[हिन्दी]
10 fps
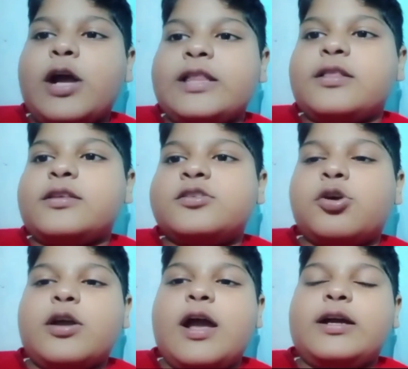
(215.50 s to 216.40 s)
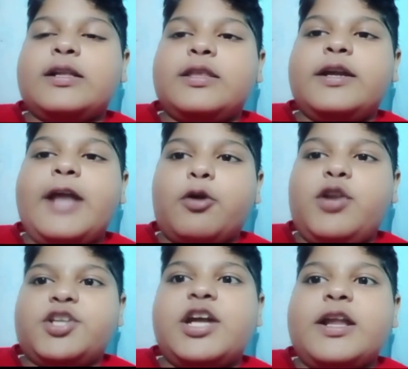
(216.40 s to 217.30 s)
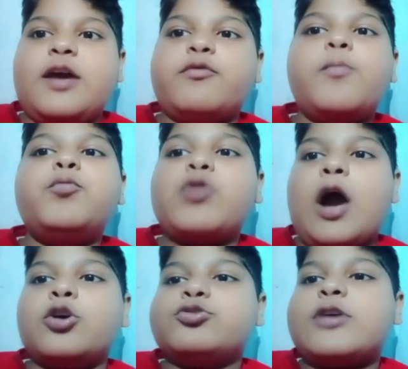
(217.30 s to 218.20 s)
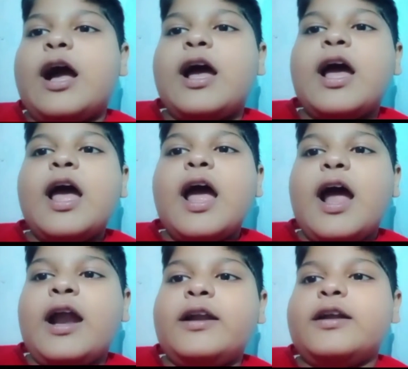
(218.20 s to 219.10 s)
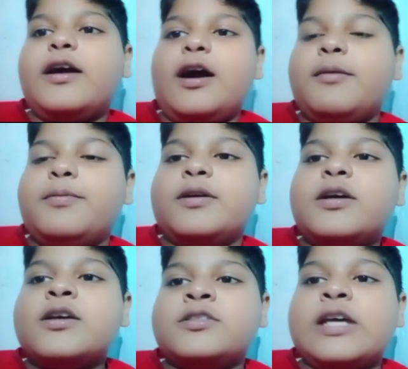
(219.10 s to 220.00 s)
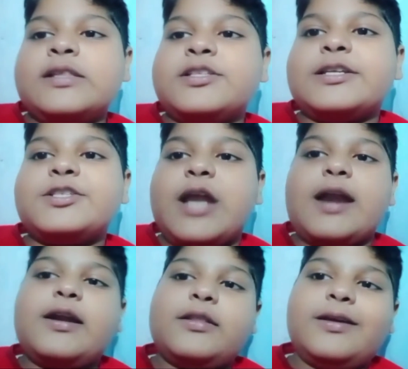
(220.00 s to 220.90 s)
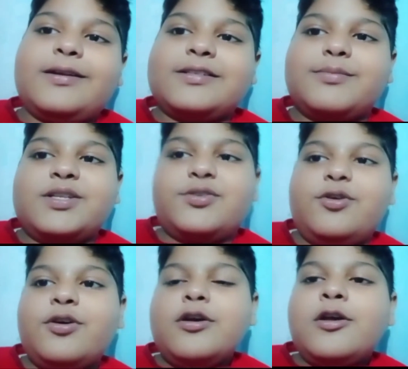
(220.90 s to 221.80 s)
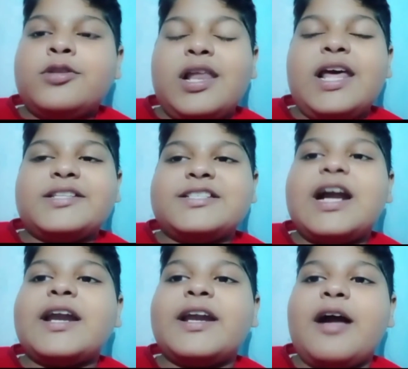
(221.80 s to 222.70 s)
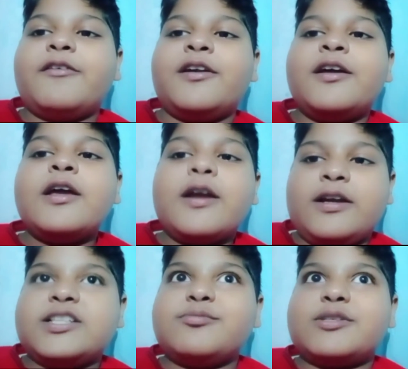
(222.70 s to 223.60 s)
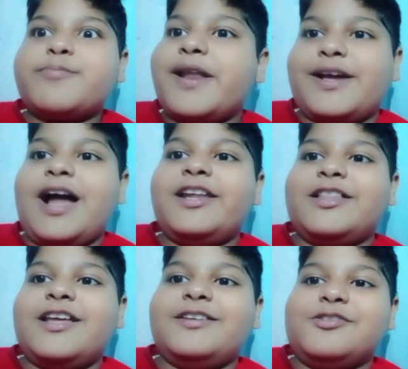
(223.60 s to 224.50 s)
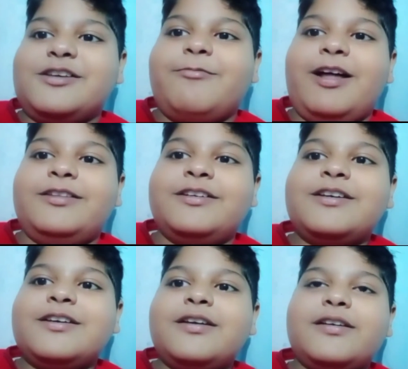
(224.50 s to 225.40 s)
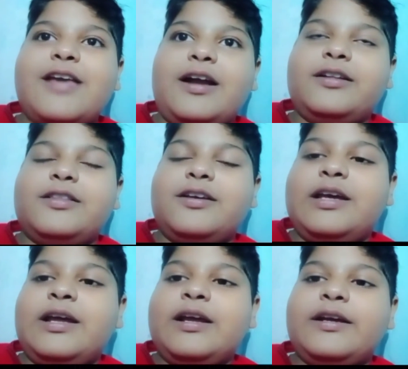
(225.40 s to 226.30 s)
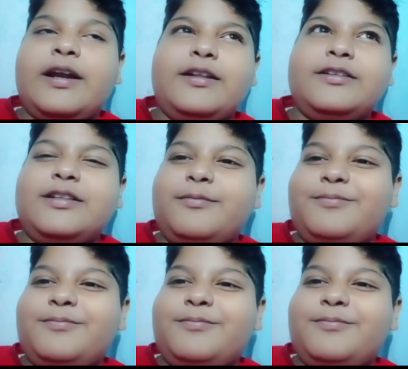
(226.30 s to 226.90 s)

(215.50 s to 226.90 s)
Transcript: लोग का जो क्या कहते हैं डेकोरेशन है वो पूरा हो चुका है एंड अब जल्दी से स्टार्ट करते हैं क्रिसमस को तो लेट्स स्टार्टेड आवर क्रिसमस पहले खा लेते हैं उसके बाद क्या कहते हैं कैंडल देते